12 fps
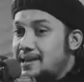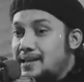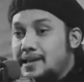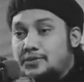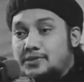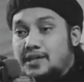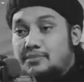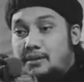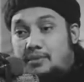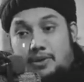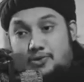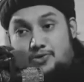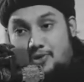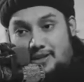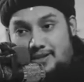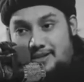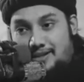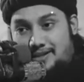তাকে কিন্তু তার বাবা মানুষ
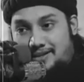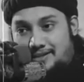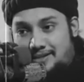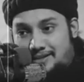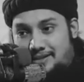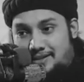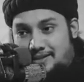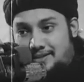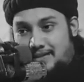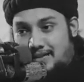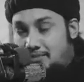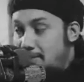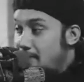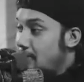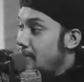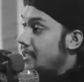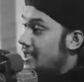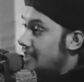করেননি তার বাবা
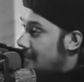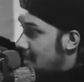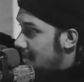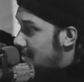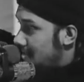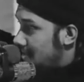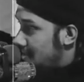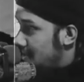ওইখানে থাকেন